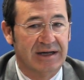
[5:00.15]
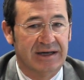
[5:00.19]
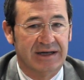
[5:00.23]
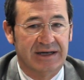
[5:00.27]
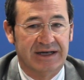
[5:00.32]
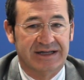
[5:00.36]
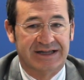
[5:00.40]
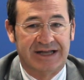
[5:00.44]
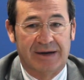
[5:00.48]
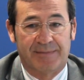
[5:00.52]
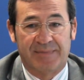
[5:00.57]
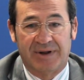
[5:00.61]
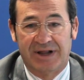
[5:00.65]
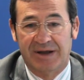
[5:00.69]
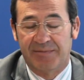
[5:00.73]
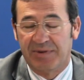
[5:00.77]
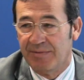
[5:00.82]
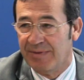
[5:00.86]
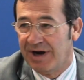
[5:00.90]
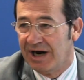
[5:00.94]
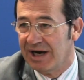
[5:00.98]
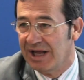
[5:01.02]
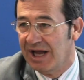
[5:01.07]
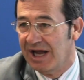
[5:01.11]
etapa de
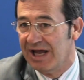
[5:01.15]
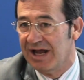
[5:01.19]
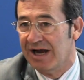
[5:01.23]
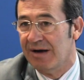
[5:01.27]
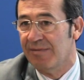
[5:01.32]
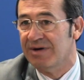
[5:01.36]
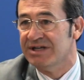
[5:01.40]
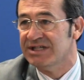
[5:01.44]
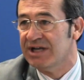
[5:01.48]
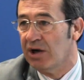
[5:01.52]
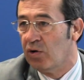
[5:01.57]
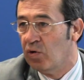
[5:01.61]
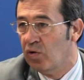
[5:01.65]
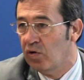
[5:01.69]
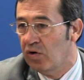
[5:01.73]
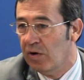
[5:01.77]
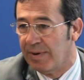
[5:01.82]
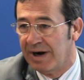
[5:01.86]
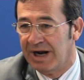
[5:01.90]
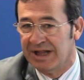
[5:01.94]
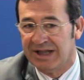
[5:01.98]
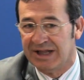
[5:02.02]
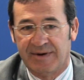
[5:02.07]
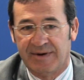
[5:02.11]
primaria y en el mes de julio
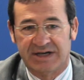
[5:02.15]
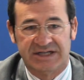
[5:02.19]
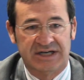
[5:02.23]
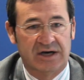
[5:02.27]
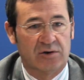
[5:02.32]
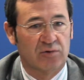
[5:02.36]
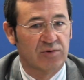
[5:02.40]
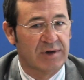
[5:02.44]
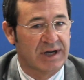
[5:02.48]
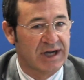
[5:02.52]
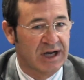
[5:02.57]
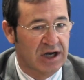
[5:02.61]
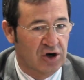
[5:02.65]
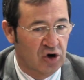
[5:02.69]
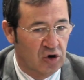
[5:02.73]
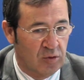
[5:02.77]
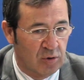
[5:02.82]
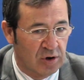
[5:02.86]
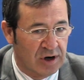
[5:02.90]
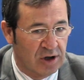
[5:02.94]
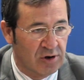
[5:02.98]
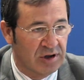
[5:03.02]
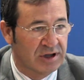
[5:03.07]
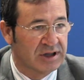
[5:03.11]
para la secundaria
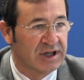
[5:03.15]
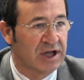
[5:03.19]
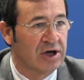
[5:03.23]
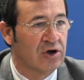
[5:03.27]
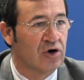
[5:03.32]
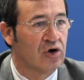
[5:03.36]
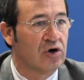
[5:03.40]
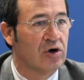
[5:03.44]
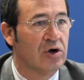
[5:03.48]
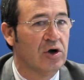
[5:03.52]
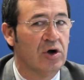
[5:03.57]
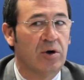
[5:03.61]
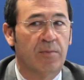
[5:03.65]
como el año anterior,